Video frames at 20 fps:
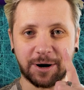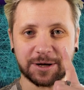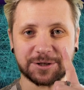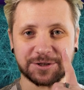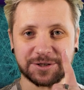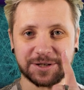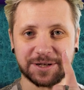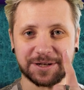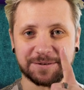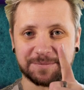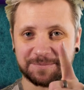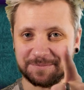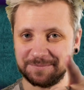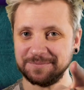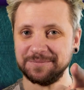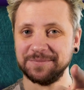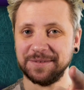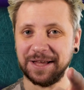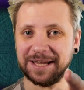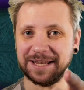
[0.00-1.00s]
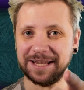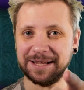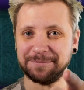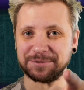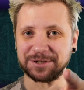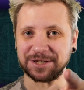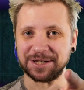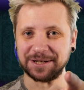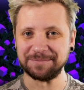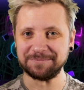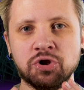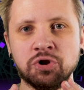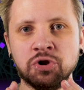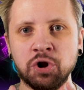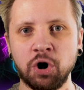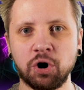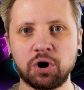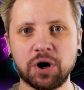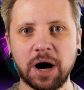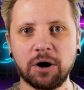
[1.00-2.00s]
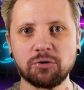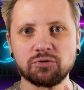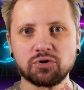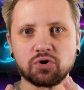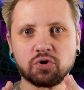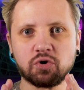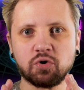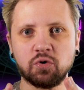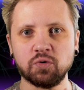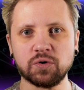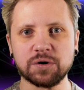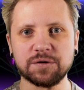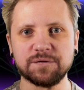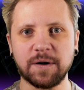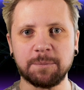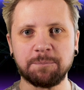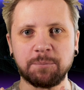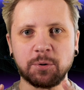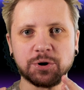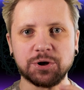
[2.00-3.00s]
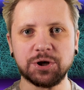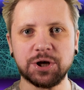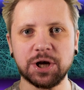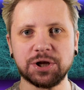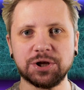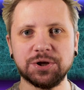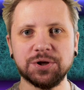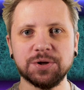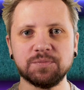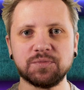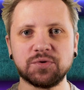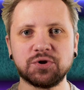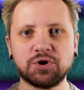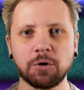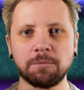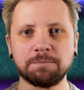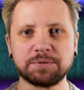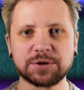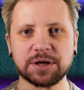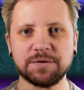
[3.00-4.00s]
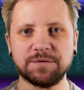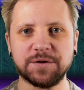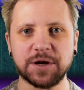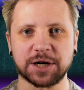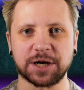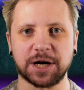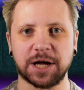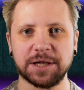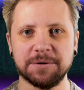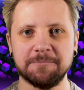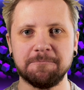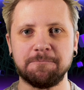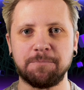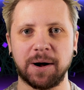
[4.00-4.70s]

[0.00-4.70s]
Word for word: Właśnie, najlepsze. Knockout kurwa po jednym dobrze wjechanym